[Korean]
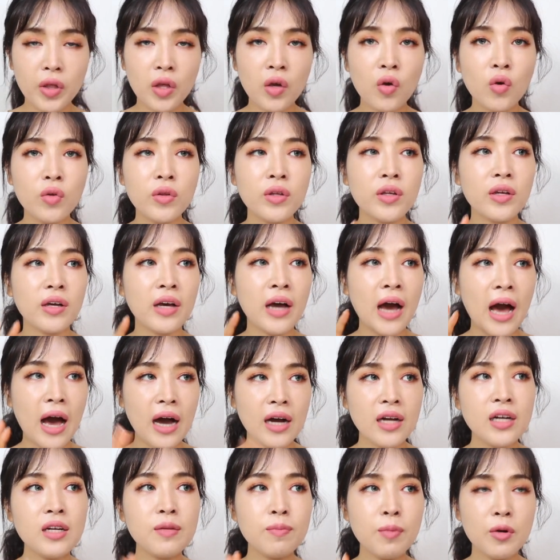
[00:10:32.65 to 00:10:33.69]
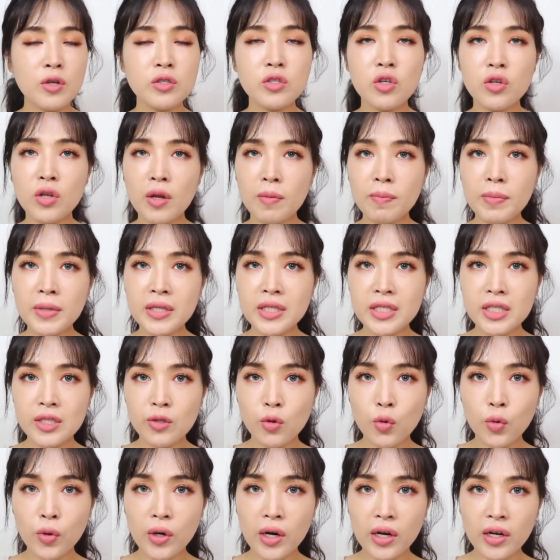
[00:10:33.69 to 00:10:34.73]
이거는 가을 버전의 피치
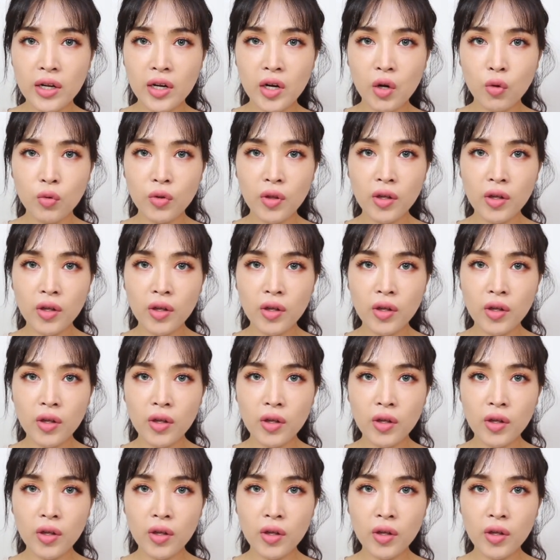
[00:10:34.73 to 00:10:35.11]
코랄이라고